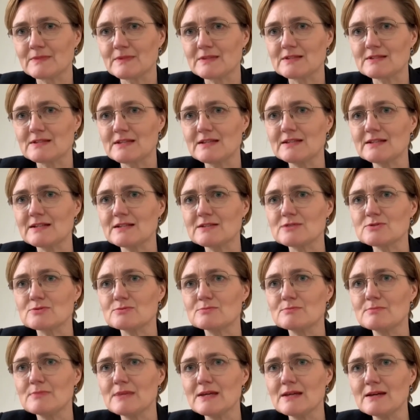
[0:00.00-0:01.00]
Es geht also
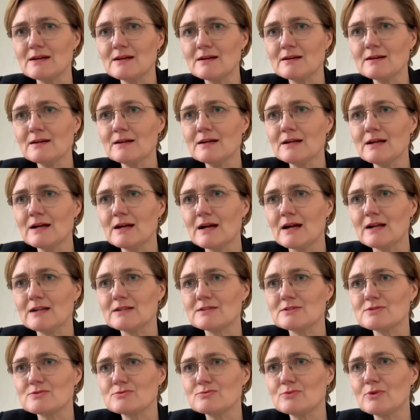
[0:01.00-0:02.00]
mehr
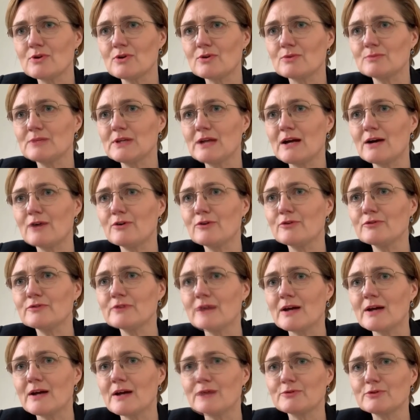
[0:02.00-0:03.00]
als nur um die
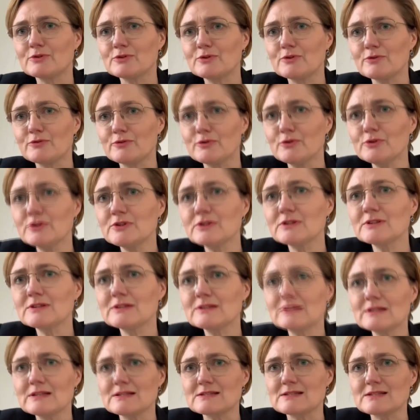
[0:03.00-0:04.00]
Aufnahme von
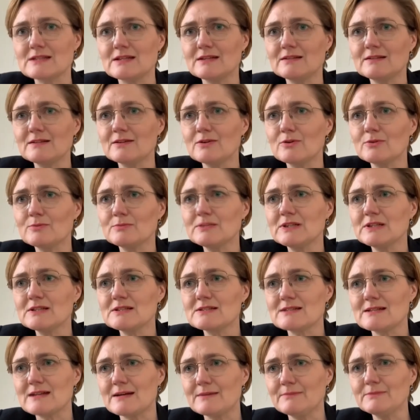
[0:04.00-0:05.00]
Geflüchteten. Es geht darum, die
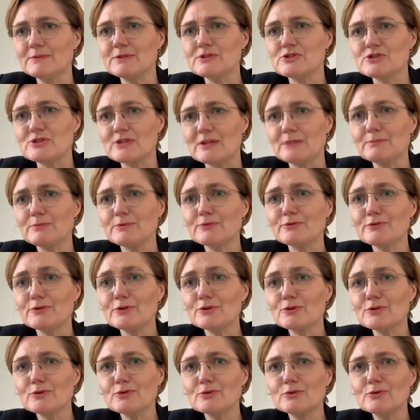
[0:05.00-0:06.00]
gesamte
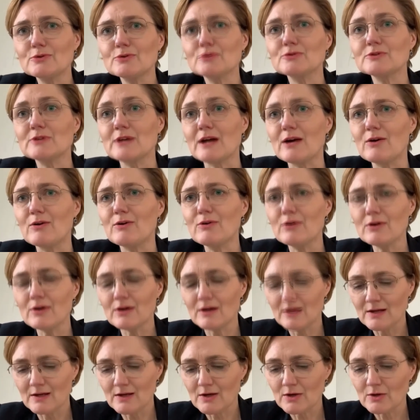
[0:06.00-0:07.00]
Stadtbevölkerung und auch
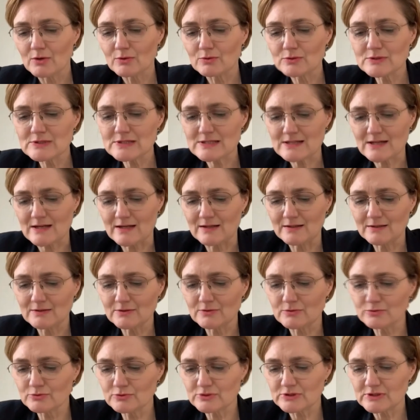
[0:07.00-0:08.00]
uns alle
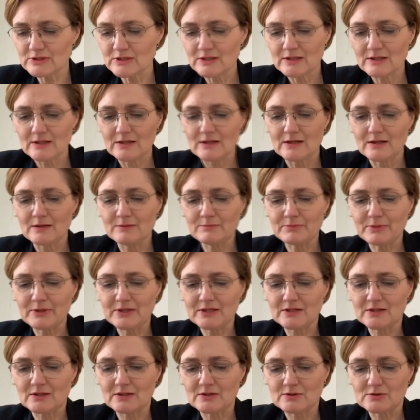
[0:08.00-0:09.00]
gut im
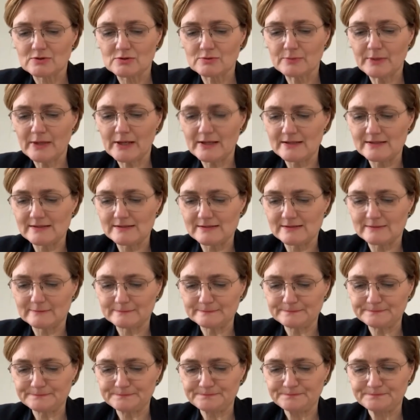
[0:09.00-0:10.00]
Blick zu
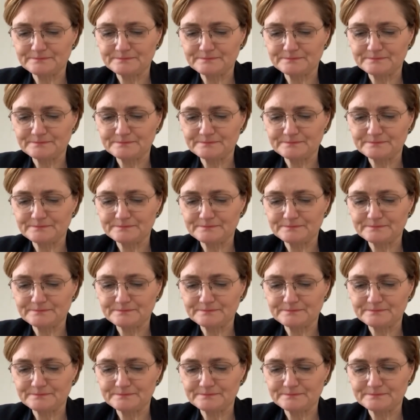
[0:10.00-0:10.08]
behalten.